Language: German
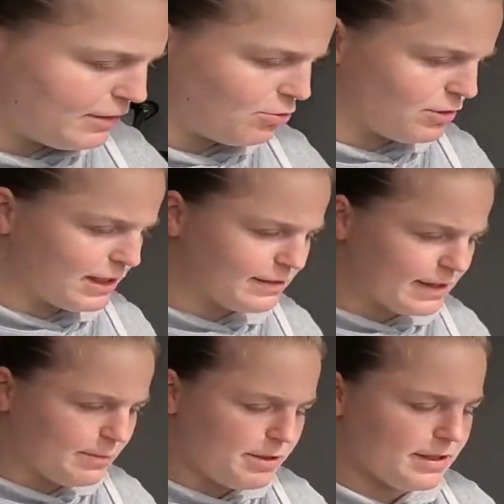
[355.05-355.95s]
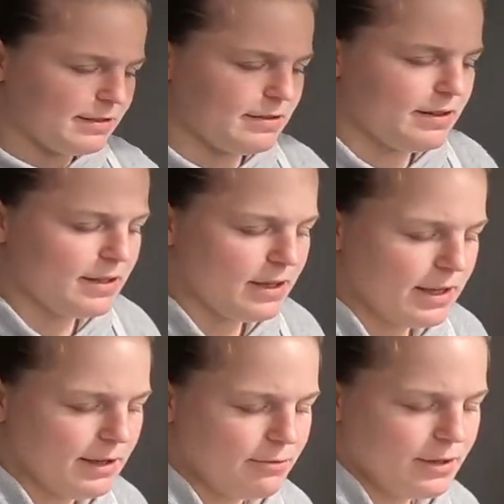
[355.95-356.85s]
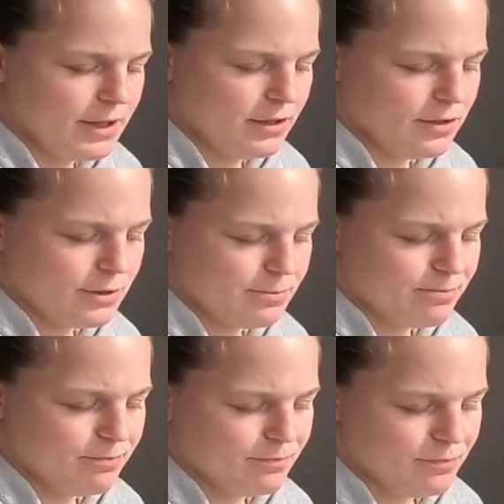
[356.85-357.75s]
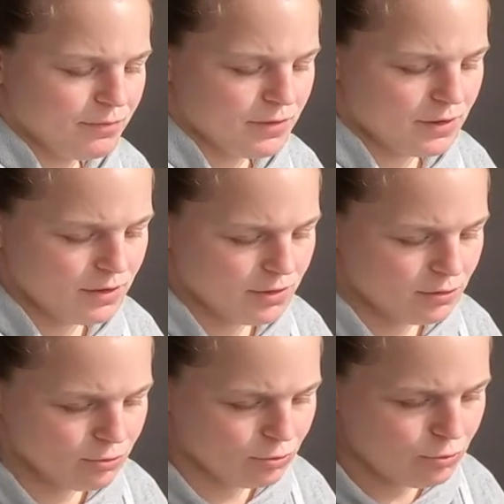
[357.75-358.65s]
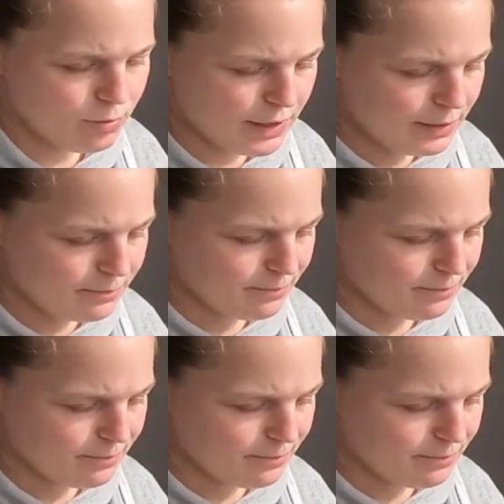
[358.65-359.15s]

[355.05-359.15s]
Und jetzt gebe ich das hier einfach ähm, drüber.